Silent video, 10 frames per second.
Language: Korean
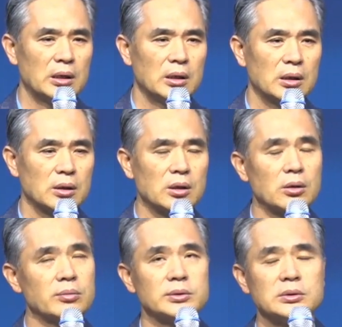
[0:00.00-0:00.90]
그러니까
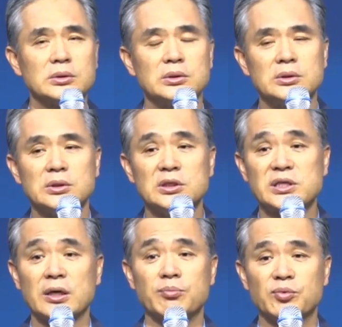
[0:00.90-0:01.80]
여러분 이
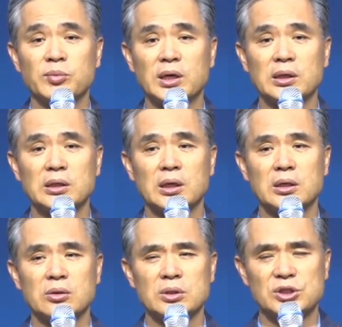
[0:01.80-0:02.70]
자리뿐만 아니라
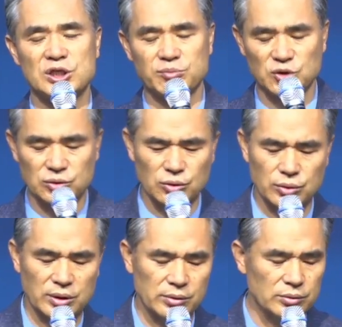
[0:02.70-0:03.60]
여긴 집중적으로
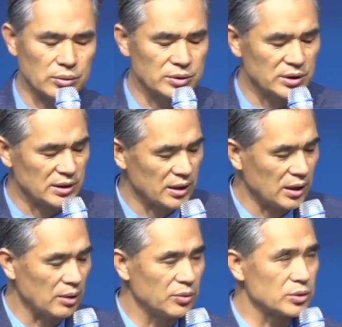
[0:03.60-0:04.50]
하는 것도 이제
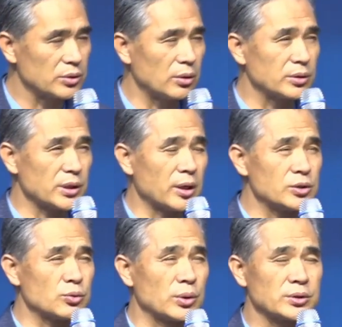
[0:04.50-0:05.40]
살아가면서 생활
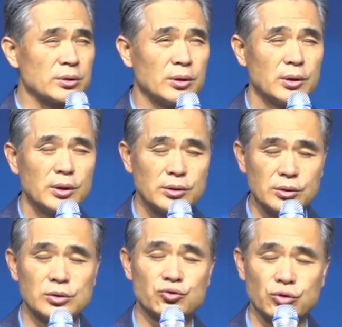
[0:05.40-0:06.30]
속에서
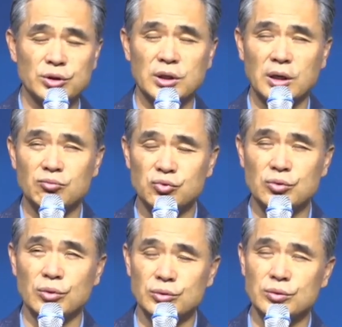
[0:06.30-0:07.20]
늘 주님과
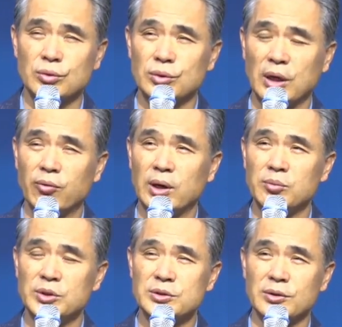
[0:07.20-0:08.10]
묻고 듣고
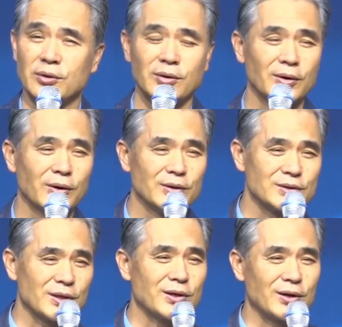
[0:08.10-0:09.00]
대화하면서
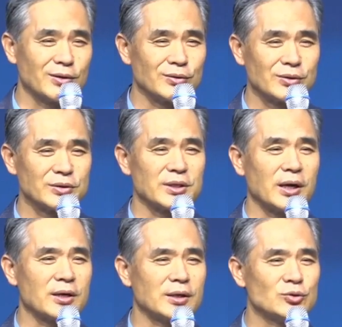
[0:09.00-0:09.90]
살아가는 그래서
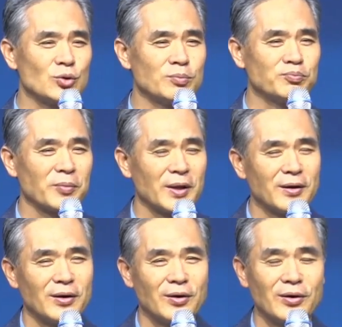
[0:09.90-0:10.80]
약간 좀
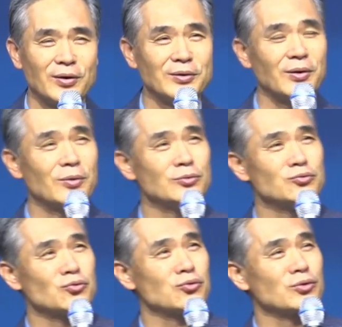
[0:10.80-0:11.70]
아, 어,
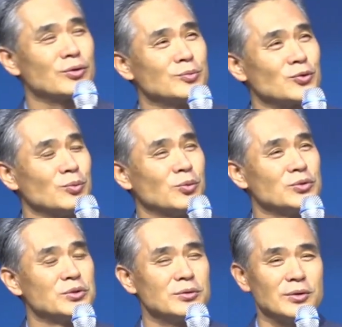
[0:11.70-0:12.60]
사람 저거
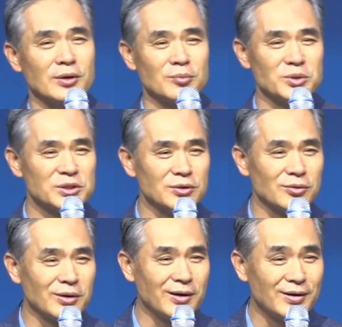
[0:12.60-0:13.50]
뭐지? 약간 미친 건가?